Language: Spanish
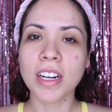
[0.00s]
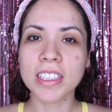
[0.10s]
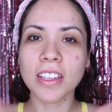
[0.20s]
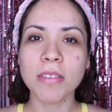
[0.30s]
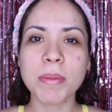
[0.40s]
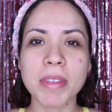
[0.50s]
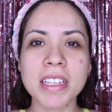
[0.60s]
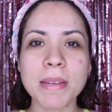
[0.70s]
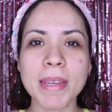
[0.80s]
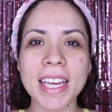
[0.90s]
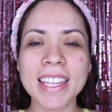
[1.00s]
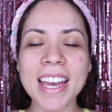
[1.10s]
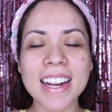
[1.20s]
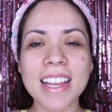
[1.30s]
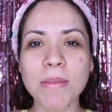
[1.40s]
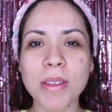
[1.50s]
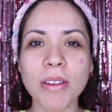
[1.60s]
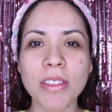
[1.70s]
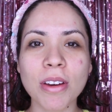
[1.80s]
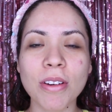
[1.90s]
Hola a todos, bienvenidos a mi canal. El
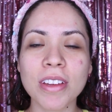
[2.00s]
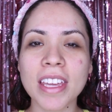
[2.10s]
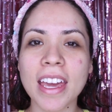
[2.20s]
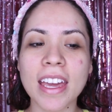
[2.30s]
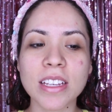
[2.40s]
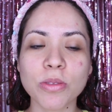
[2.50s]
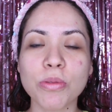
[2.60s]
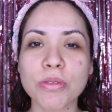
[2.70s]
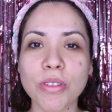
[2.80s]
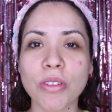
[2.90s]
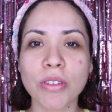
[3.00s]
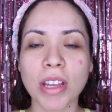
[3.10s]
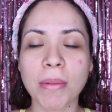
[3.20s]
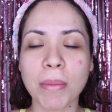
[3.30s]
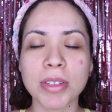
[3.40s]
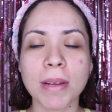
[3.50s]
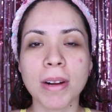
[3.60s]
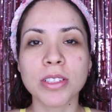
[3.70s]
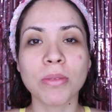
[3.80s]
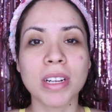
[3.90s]
video de hoy es uno que vamos a
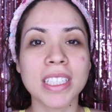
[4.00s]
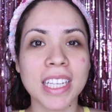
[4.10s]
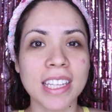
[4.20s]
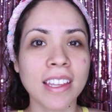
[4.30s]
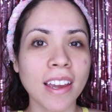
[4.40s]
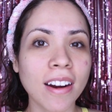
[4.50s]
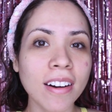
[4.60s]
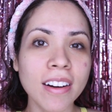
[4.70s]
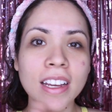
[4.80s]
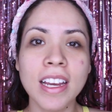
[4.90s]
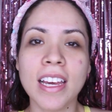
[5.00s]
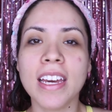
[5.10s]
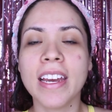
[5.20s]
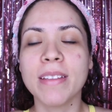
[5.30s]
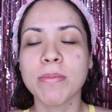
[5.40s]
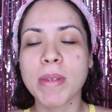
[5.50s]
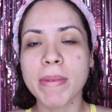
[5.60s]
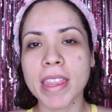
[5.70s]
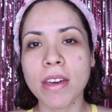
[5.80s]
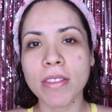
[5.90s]
hablar sobre skincare. En mi
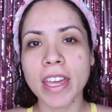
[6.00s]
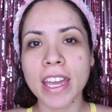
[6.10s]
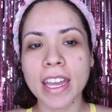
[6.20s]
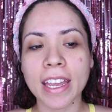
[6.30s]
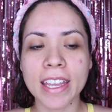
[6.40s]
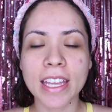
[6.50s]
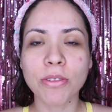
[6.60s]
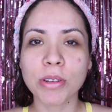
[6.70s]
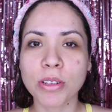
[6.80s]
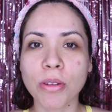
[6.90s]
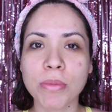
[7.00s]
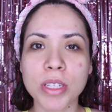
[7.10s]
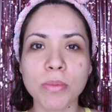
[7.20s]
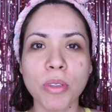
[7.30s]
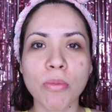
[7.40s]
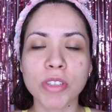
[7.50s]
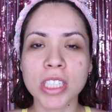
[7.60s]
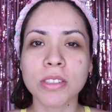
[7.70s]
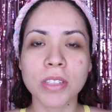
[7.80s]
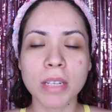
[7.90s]
video de que ya no es lo mismo,
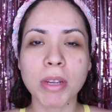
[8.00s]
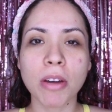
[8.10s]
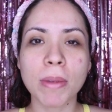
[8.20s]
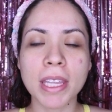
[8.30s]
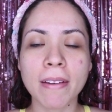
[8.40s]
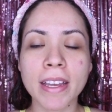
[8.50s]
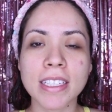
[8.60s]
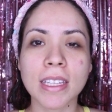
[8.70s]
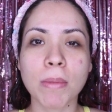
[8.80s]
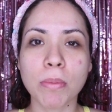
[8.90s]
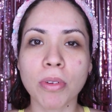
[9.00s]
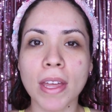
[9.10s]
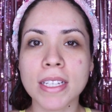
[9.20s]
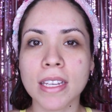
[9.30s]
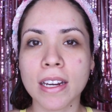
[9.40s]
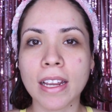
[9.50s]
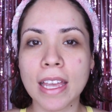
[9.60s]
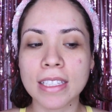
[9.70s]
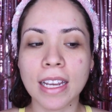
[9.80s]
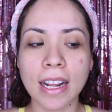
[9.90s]
muchos de ustedes me comentaban que si también podía hacer
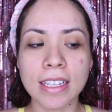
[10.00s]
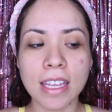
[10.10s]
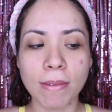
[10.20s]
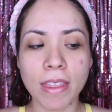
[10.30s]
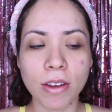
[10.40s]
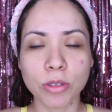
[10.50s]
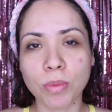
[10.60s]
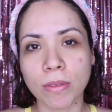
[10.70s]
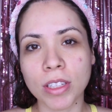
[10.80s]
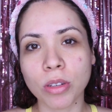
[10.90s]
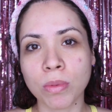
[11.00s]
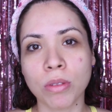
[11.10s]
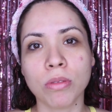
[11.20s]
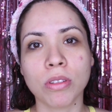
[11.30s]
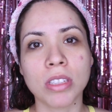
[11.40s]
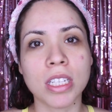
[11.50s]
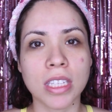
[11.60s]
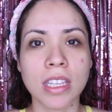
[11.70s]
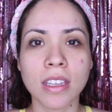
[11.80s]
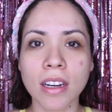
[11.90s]
esta clase de videos probando productos de
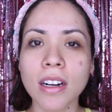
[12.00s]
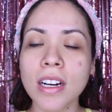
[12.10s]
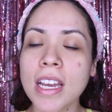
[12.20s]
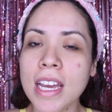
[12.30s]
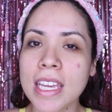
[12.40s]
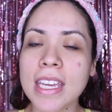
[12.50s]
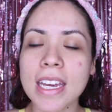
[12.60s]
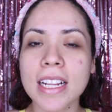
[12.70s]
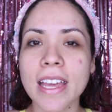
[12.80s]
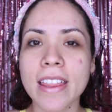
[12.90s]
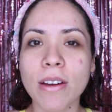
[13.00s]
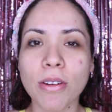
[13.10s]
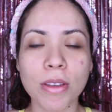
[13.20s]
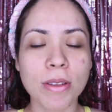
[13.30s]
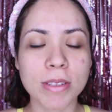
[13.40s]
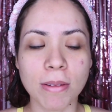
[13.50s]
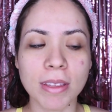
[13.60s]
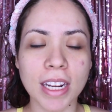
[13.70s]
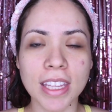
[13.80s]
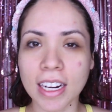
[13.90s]
skincare y el día de hoy se va
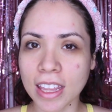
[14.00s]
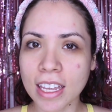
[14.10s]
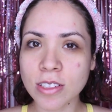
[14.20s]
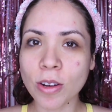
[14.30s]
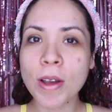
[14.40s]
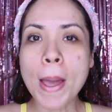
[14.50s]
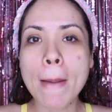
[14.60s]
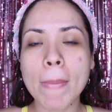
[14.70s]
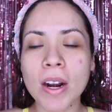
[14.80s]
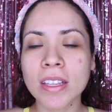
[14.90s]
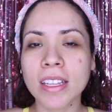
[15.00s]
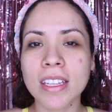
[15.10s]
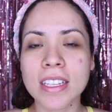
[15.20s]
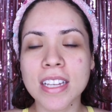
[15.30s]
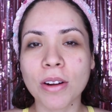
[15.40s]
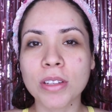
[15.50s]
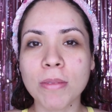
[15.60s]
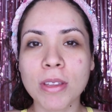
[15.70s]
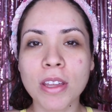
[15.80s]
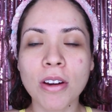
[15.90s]
a tratar de eso. Pero antes de iniciar con
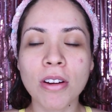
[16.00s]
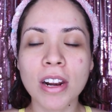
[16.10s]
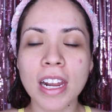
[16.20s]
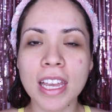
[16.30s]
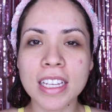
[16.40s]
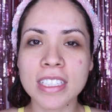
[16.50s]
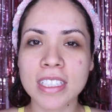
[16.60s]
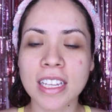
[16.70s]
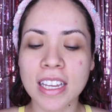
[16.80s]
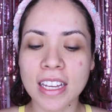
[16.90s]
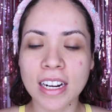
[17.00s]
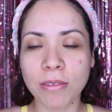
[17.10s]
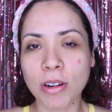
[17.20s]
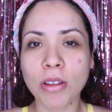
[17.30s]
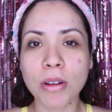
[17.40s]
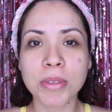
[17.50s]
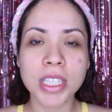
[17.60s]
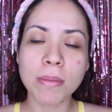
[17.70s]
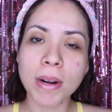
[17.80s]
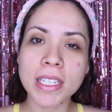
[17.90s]
el video, les eh, recuerdo como
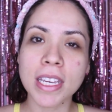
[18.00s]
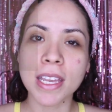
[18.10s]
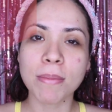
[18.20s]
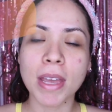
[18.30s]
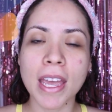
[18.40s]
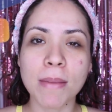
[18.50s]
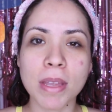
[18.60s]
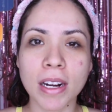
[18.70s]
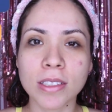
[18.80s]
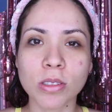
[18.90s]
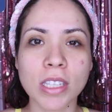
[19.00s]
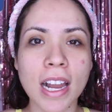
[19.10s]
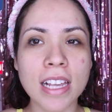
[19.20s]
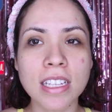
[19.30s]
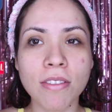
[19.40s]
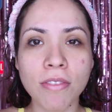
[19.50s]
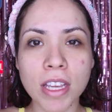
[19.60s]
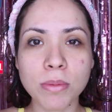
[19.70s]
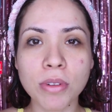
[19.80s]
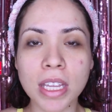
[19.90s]
siempre seguirme en mis redes sociales en
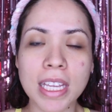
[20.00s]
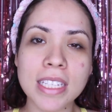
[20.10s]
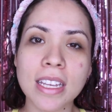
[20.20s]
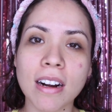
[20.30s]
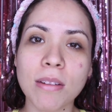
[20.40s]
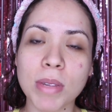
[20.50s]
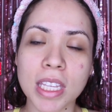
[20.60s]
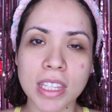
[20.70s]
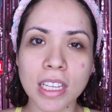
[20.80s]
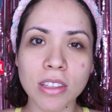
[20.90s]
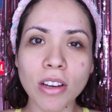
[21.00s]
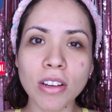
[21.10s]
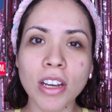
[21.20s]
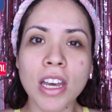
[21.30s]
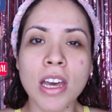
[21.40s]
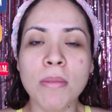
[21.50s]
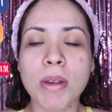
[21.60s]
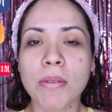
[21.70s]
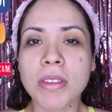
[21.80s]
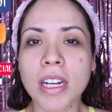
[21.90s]
Facebook, Instagram y TikTok.
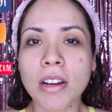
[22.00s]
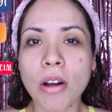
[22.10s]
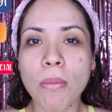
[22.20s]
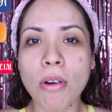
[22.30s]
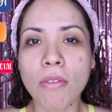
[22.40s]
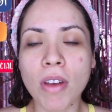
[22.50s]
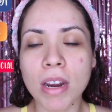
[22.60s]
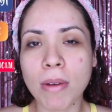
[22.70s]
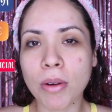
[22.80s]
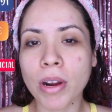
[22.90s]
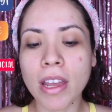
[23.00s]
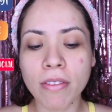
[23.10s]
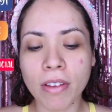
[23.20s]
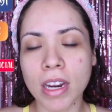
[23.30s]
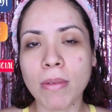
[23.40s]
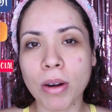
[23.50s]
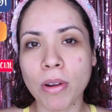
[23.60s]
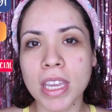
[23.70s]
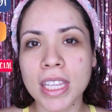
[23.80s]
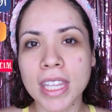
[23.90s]
Me encuentran como
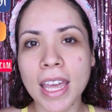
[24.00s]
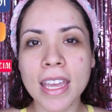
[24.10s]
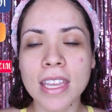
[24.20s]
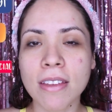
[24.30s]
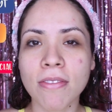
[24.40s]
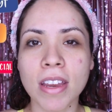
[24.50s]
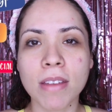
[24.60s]
feribarrue, YT y